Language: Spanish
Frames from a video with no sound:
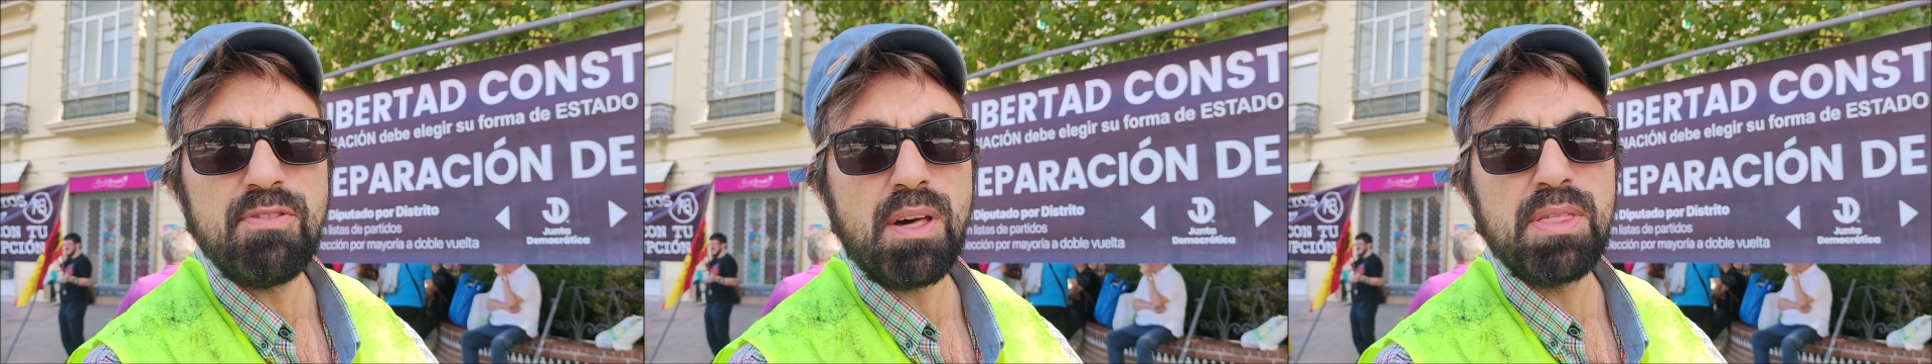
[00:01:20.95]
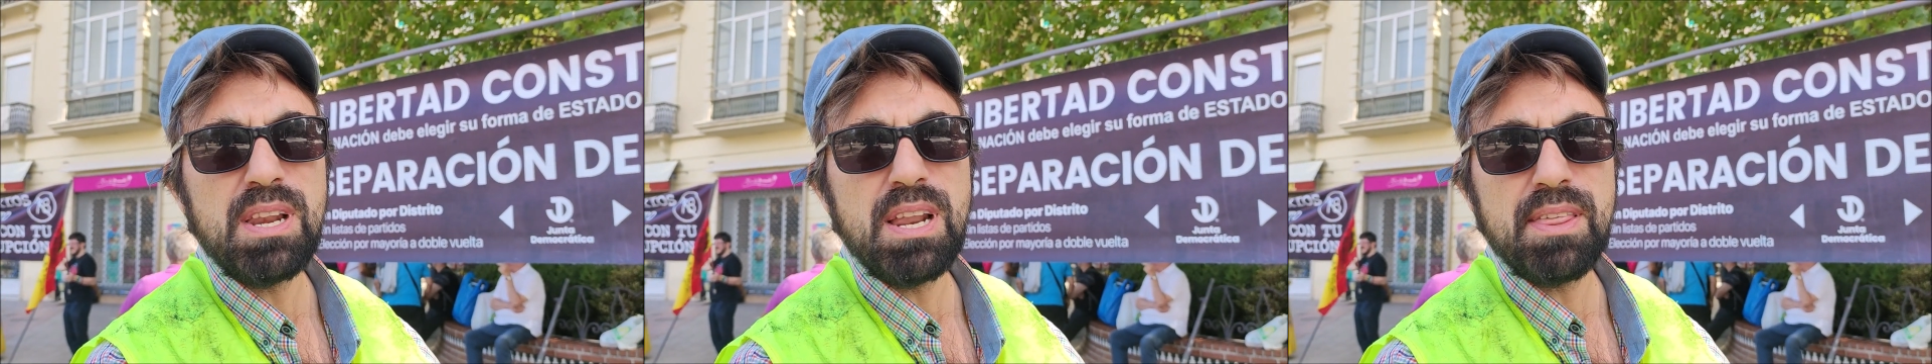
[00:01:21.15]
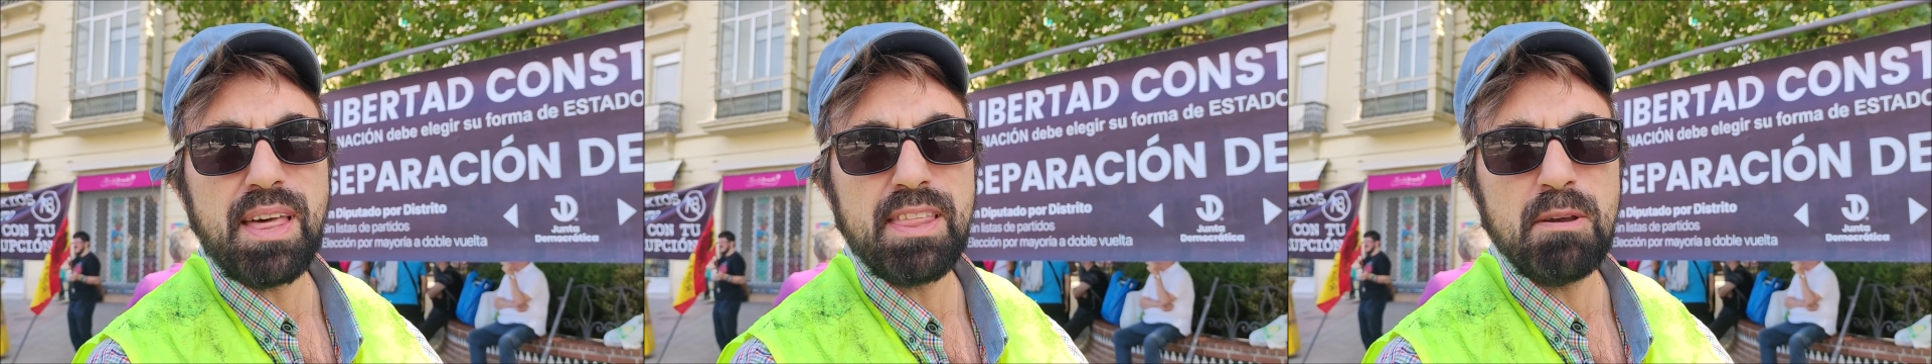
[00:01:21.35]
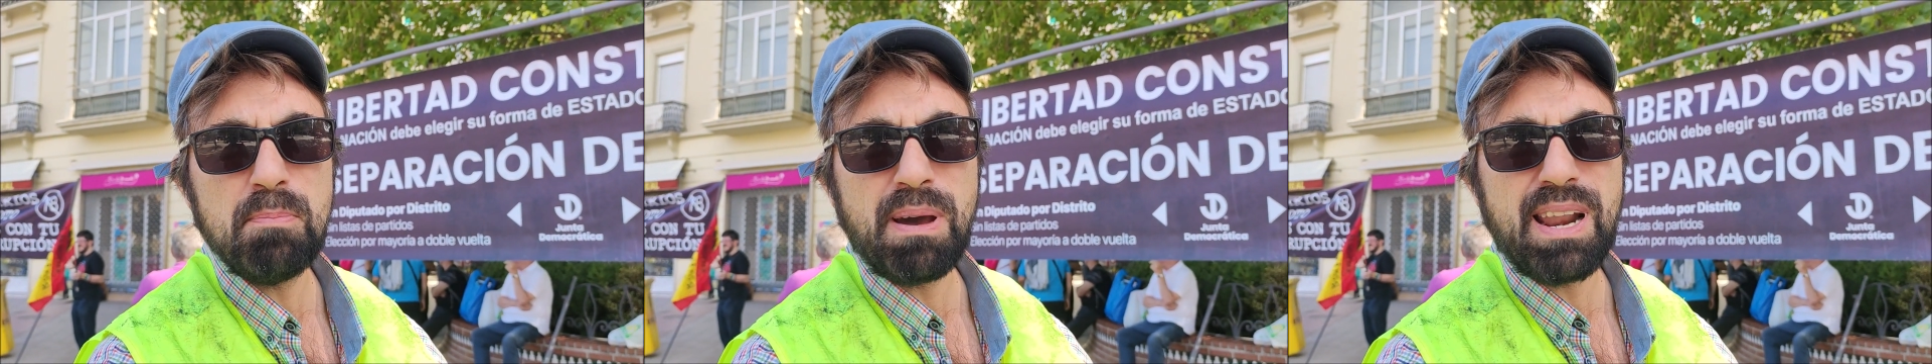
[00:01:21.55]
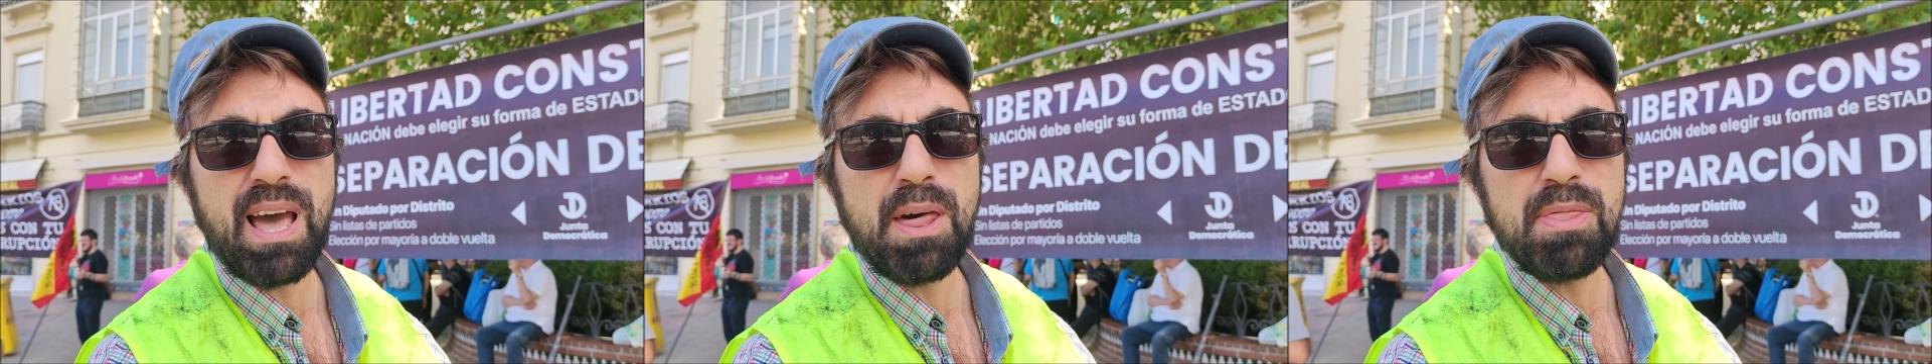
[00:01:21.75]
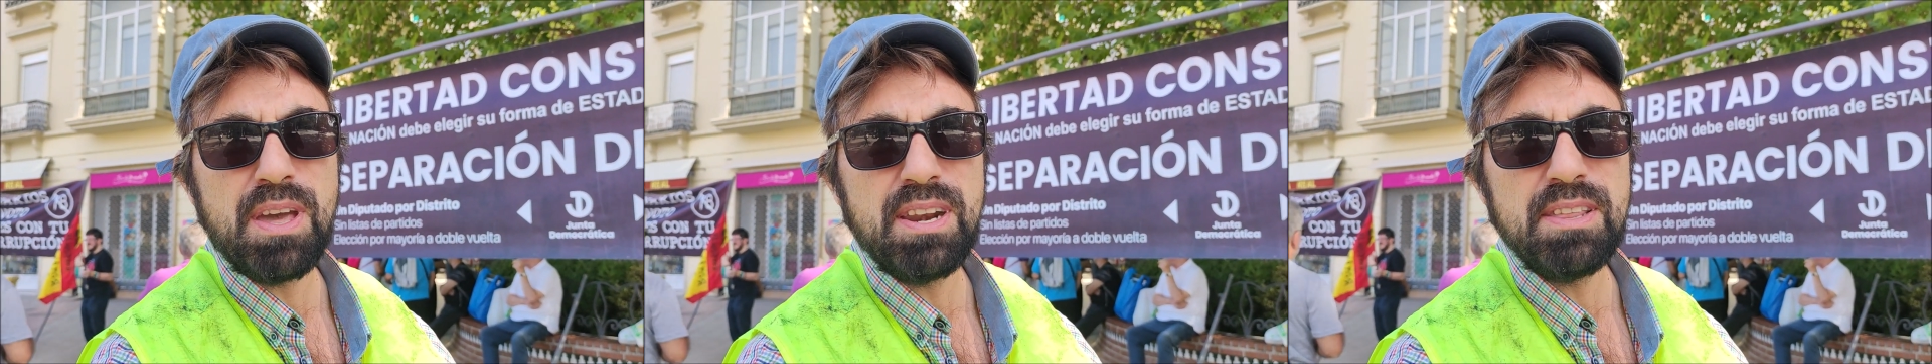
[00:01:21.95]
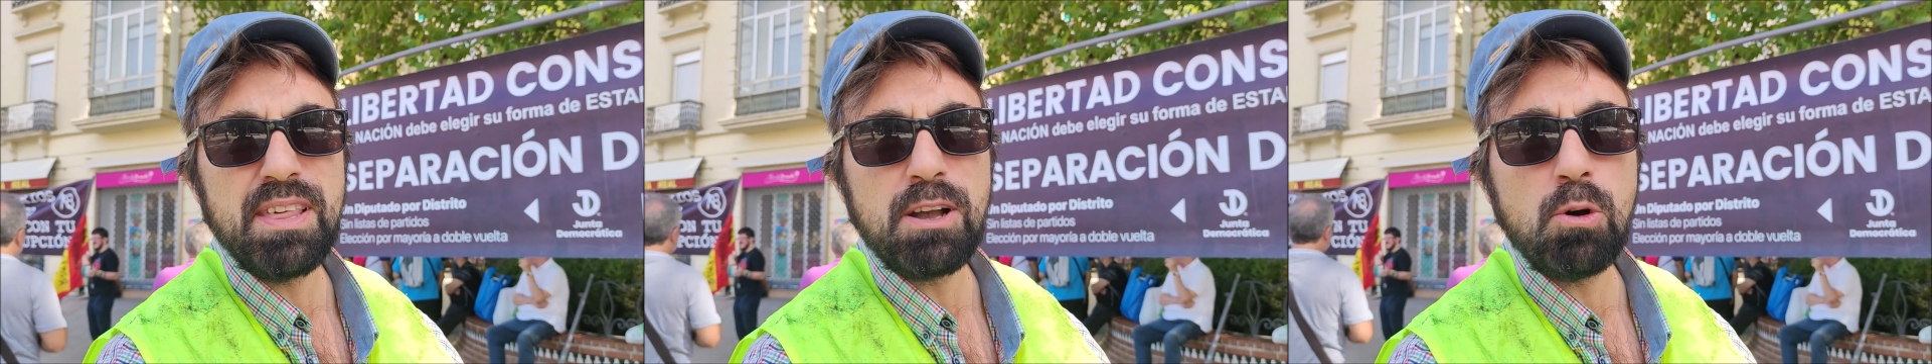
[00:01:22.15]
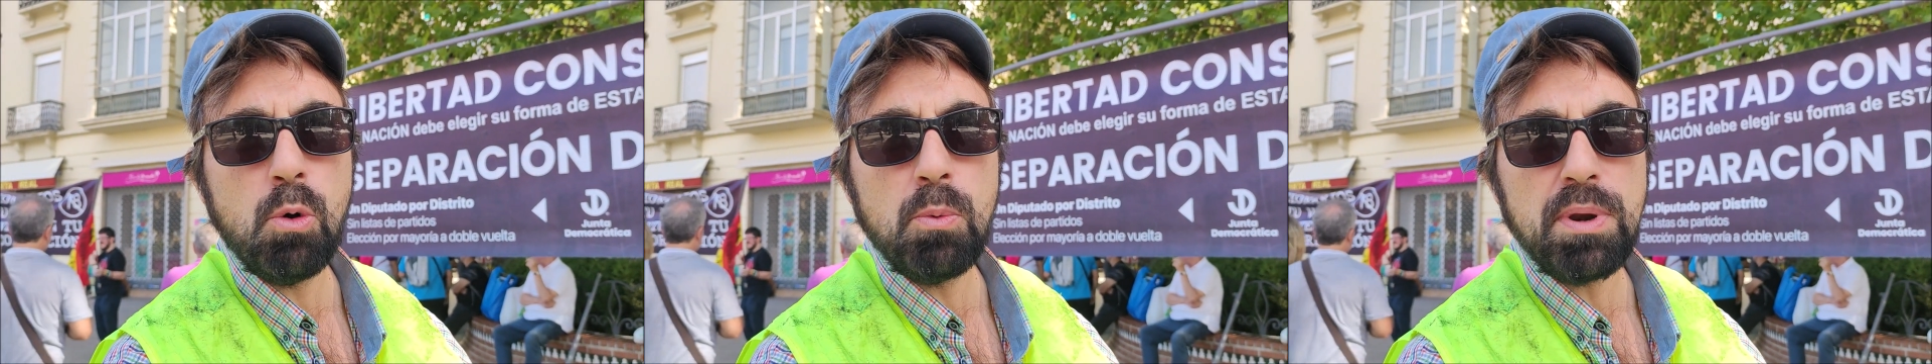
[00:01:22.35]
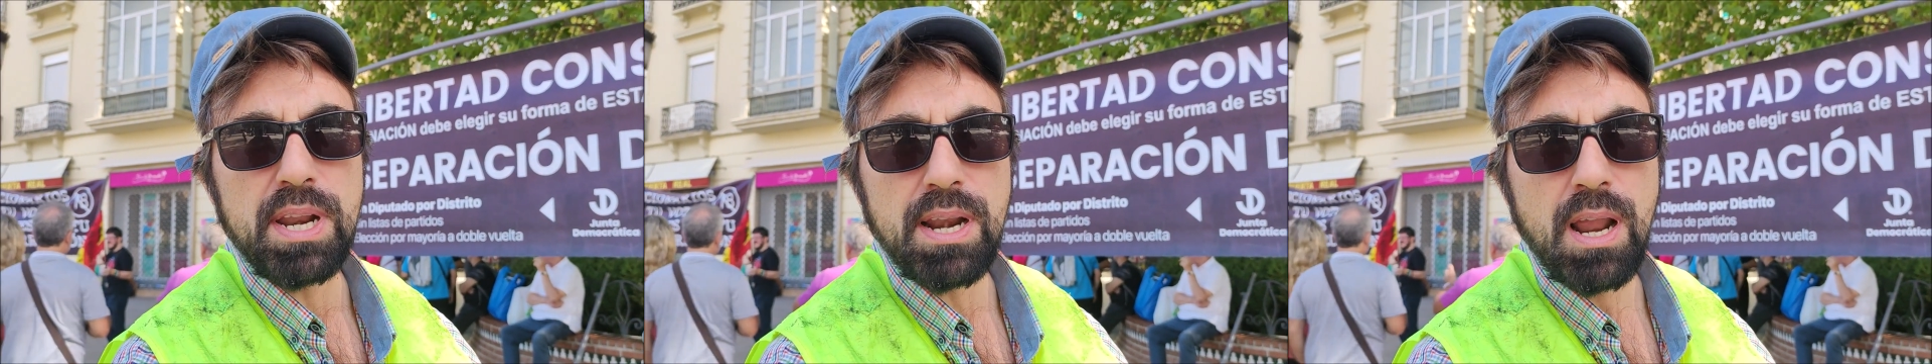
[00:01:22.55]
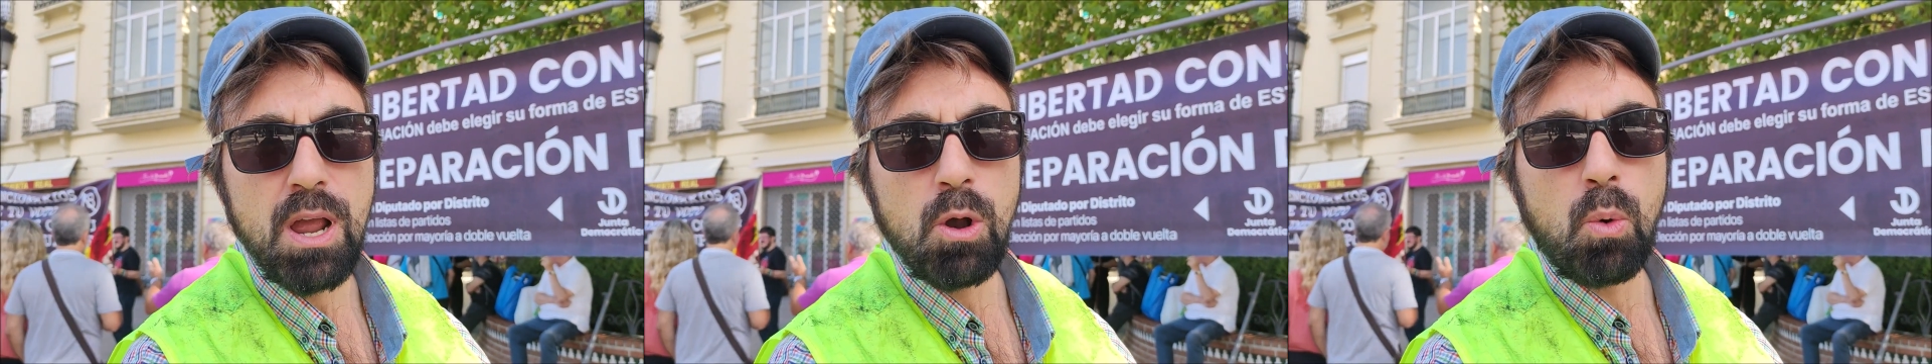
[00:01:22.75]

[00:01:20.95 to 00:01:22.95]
facilidades para hacer y descubrir